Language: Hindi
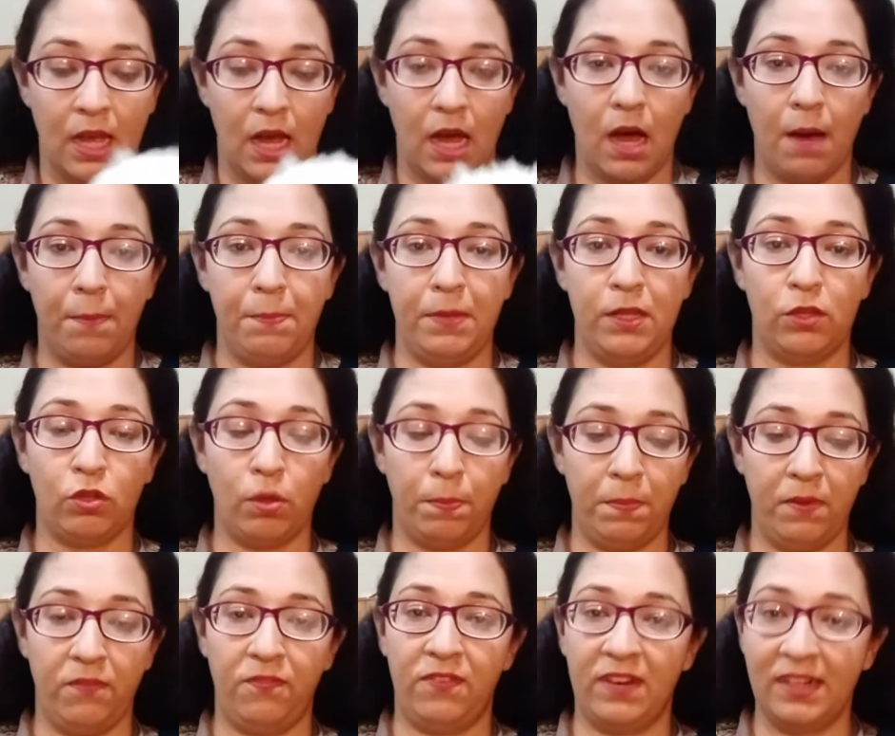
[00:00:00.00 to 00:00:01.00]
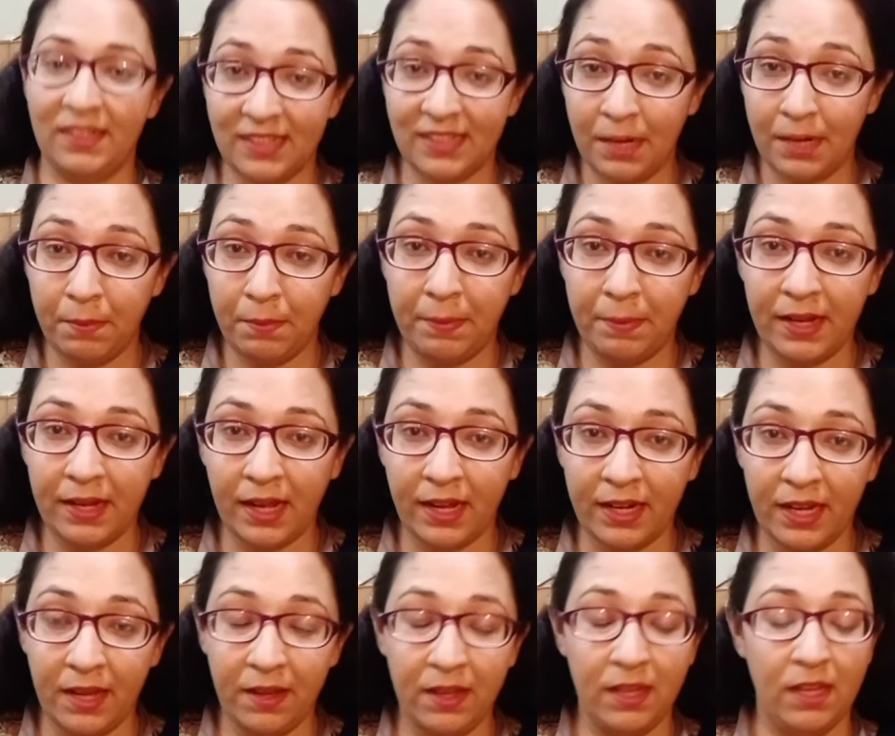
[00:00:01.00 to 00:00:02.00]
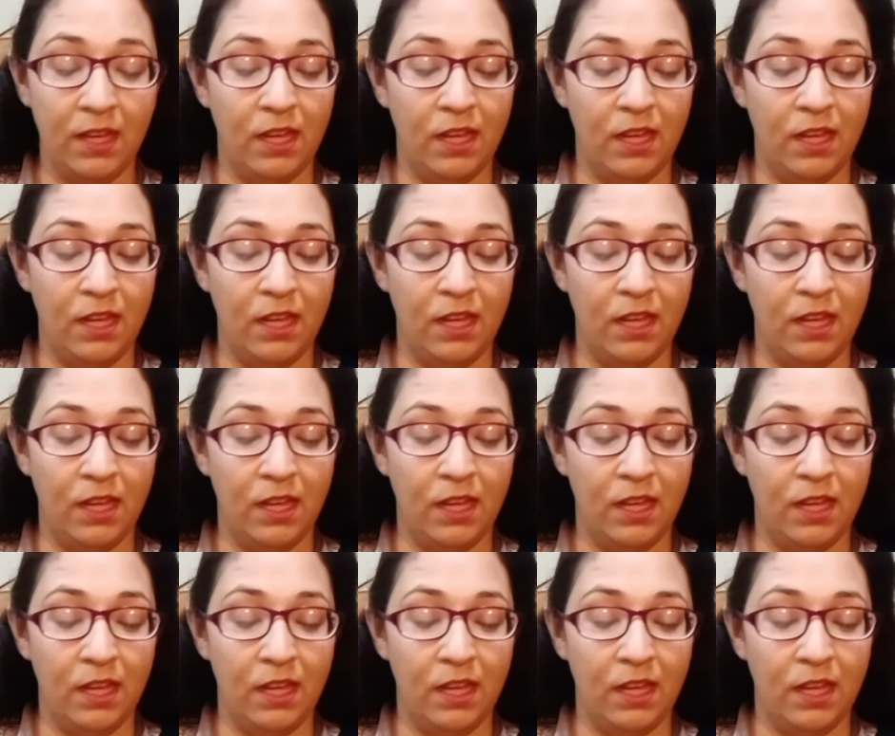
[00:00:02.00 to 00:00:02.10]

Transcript: आपने इसको अपने फ्रंट साइड पे बिठाना है